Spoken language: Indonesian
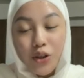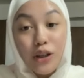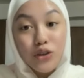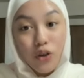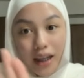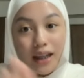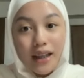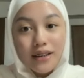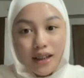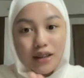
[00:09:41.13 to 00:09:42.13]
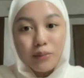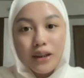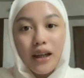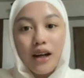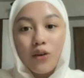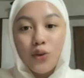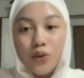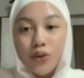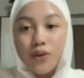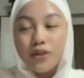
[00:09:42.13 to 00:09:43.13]
Yaudah congkel lagi sana cepetan, aku
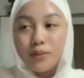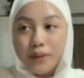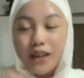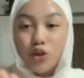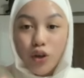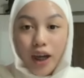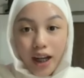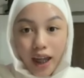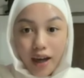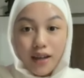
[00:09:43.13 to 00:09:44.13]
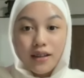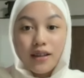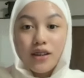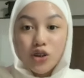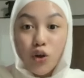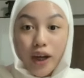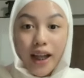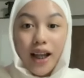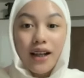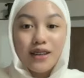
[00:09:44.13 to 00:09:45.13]
dukung. Cepetan congkel ya,
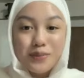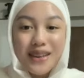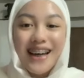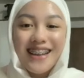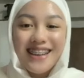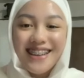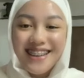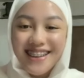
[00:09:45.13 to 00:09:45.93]
congkel cepetan.